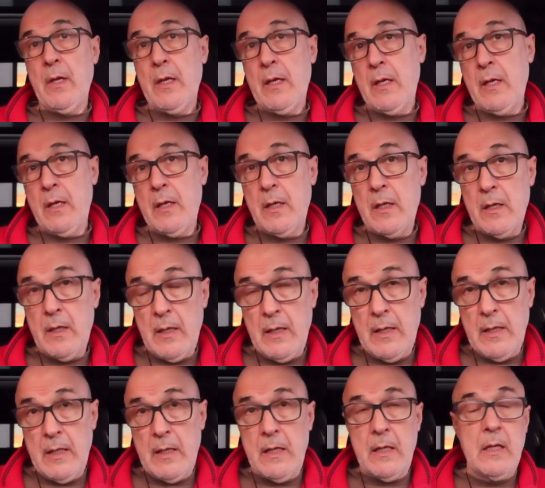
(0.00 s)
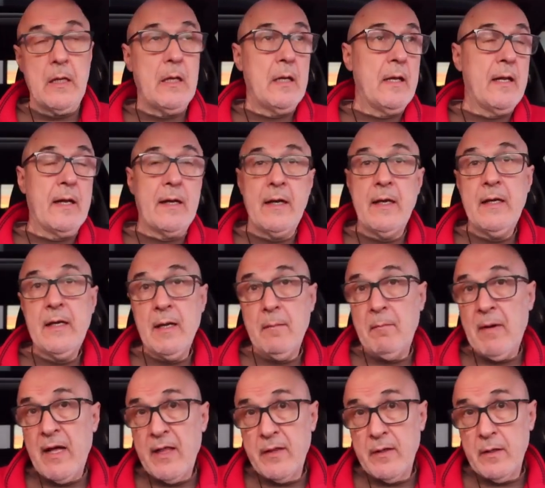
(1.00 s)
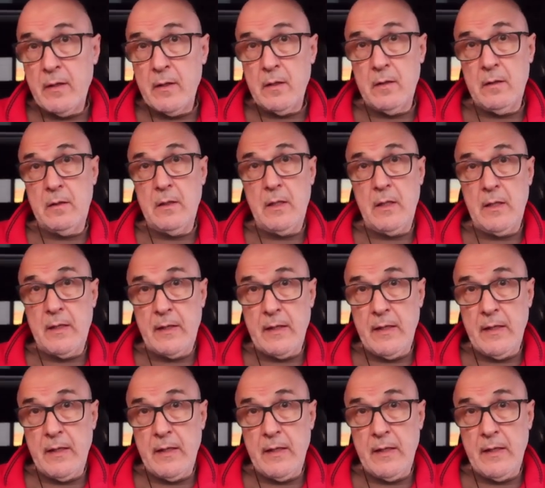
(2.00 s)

eh, la, reina madre de la,